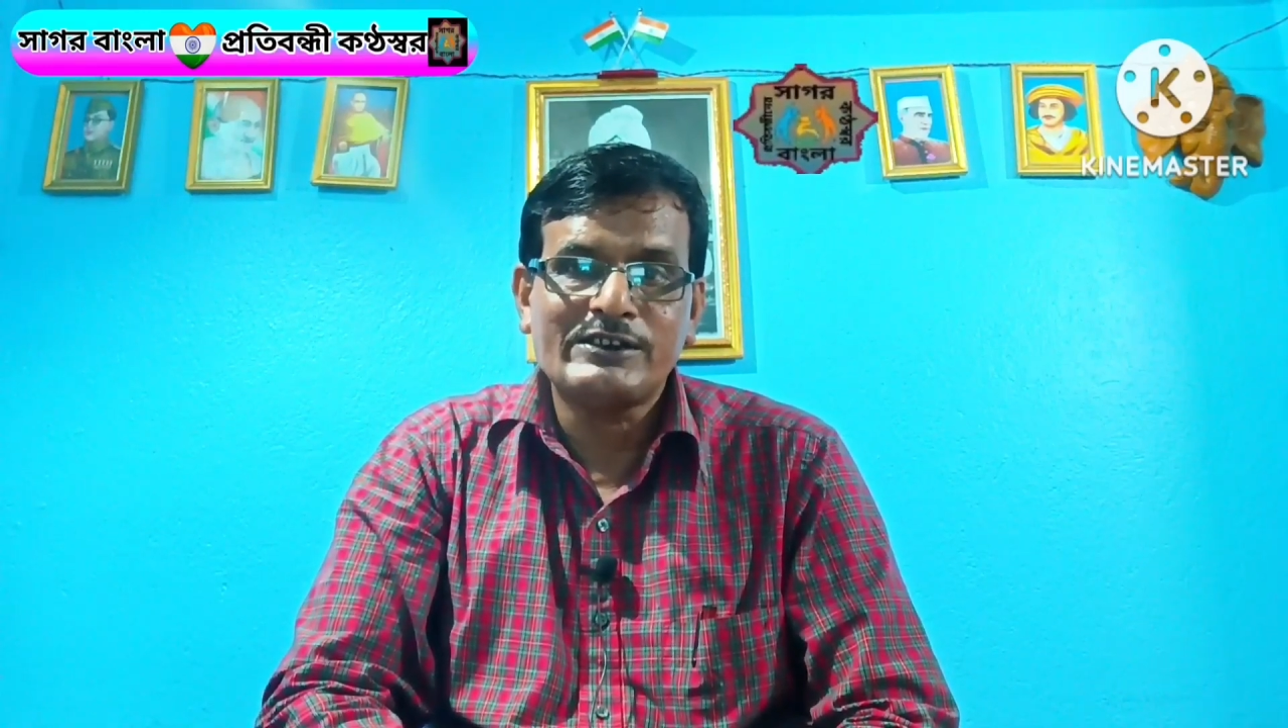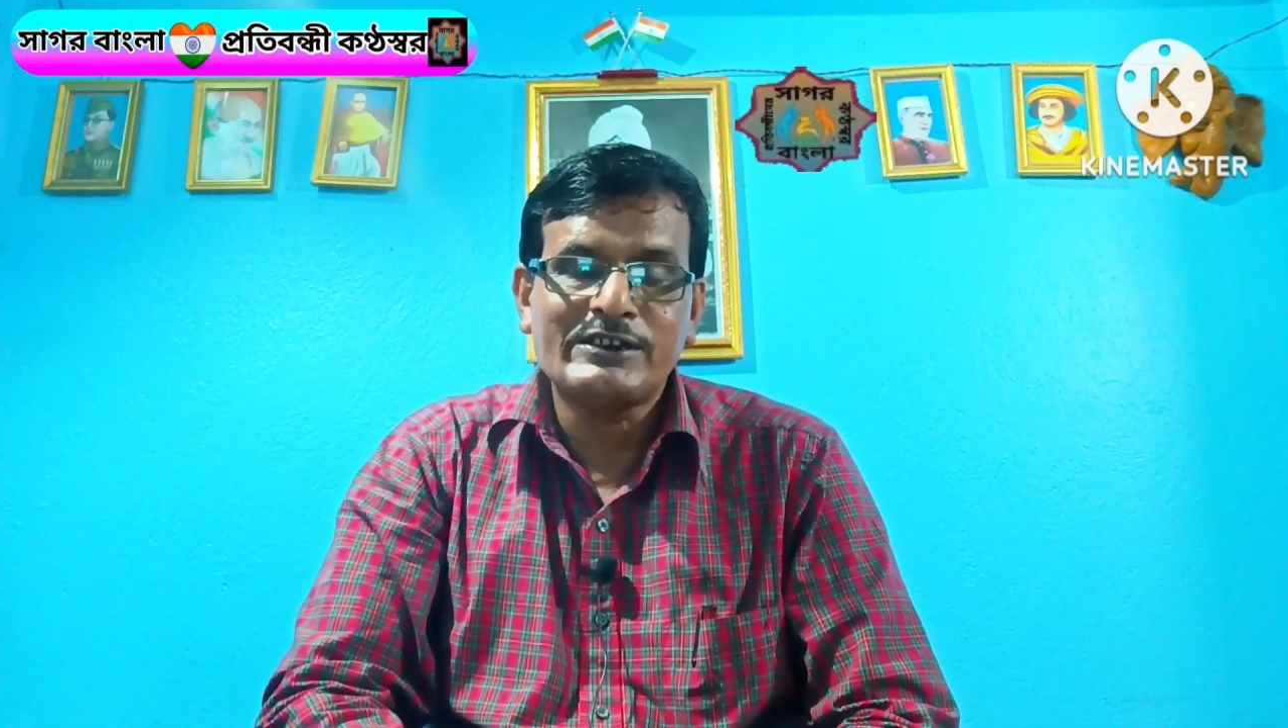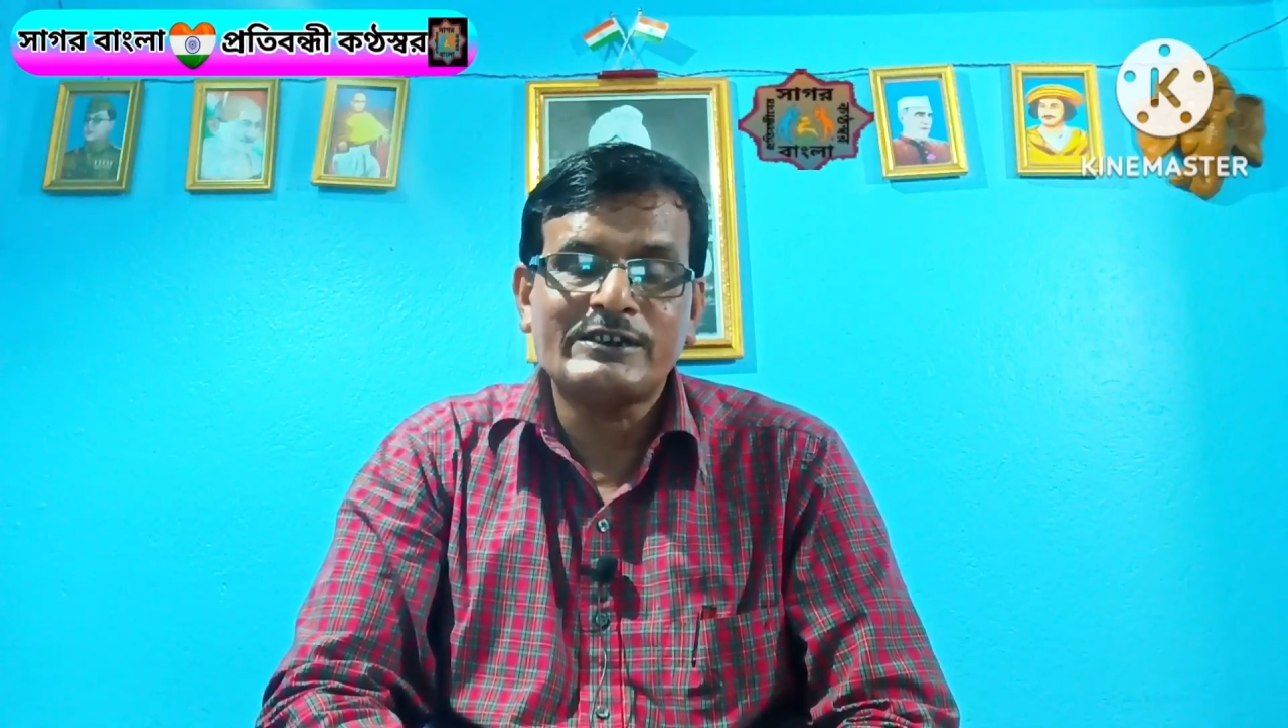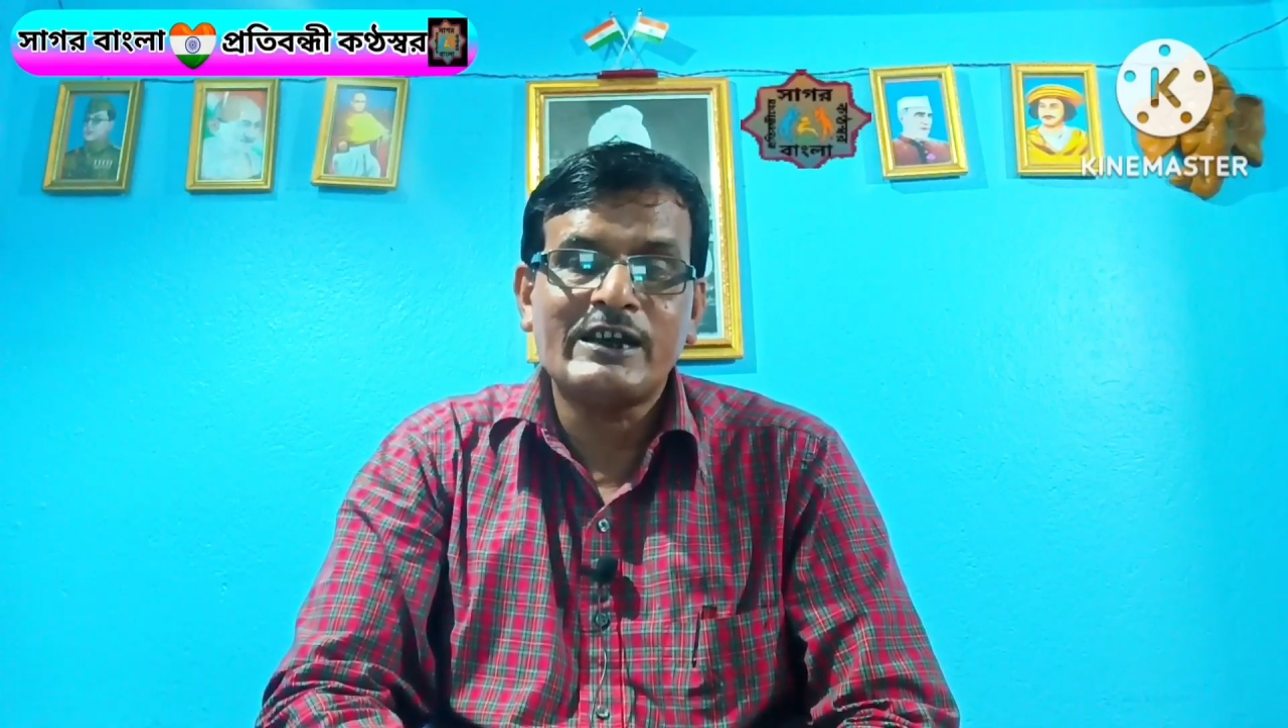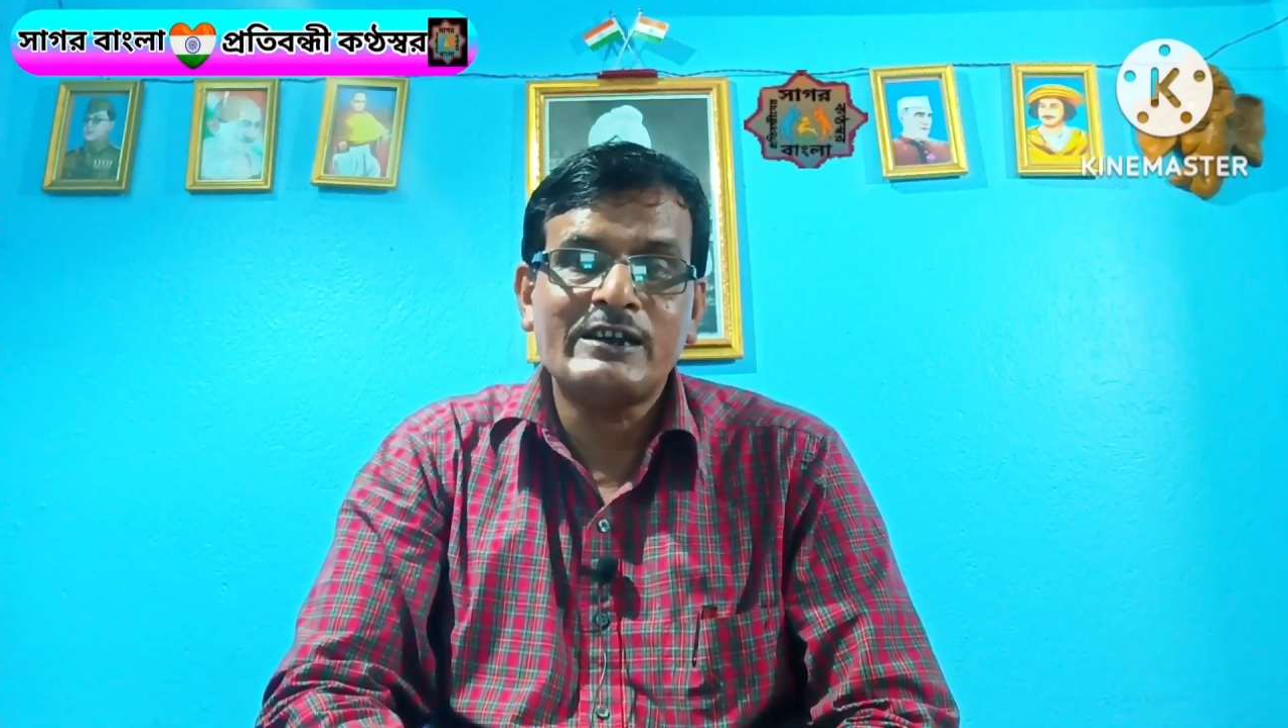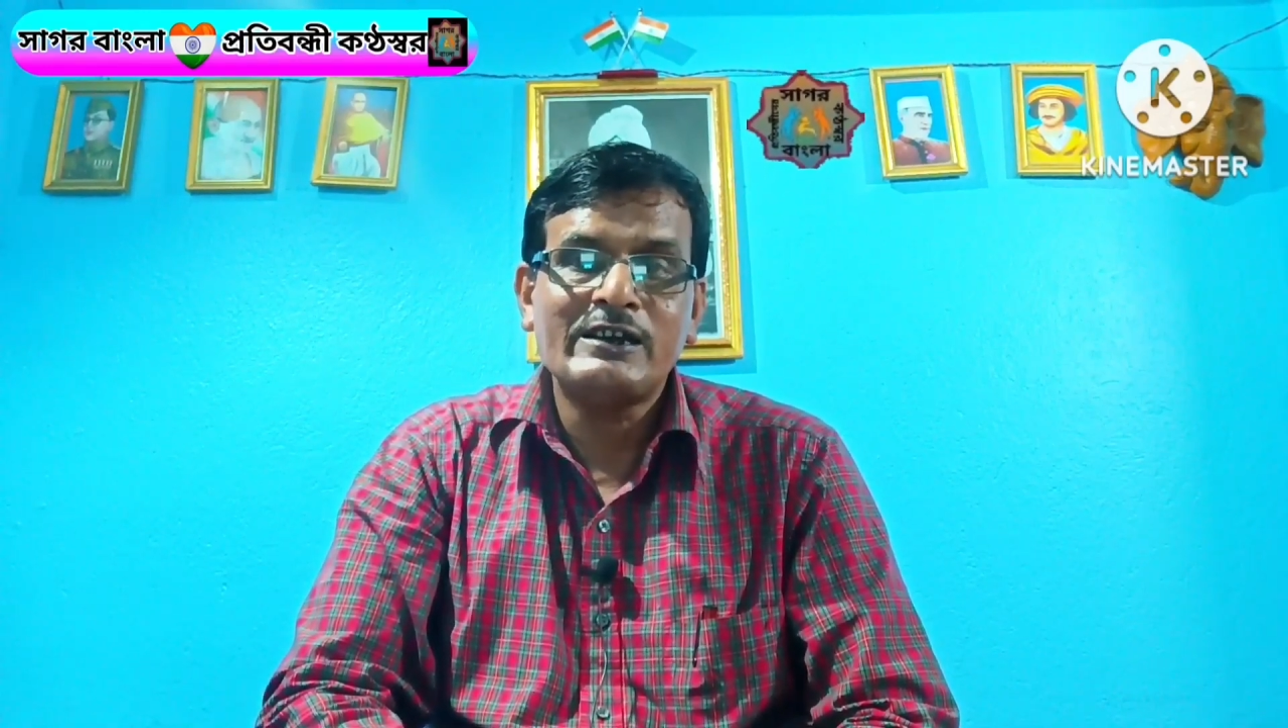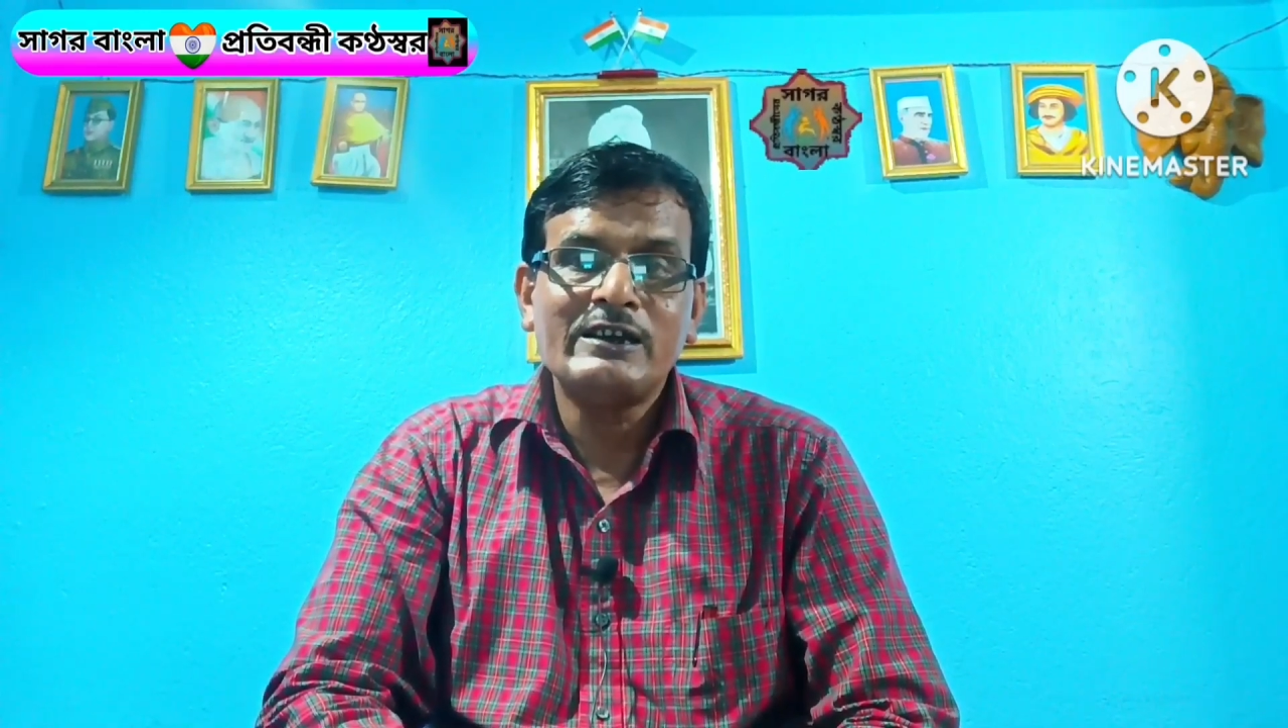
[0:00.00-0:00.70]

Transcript: এসেছেন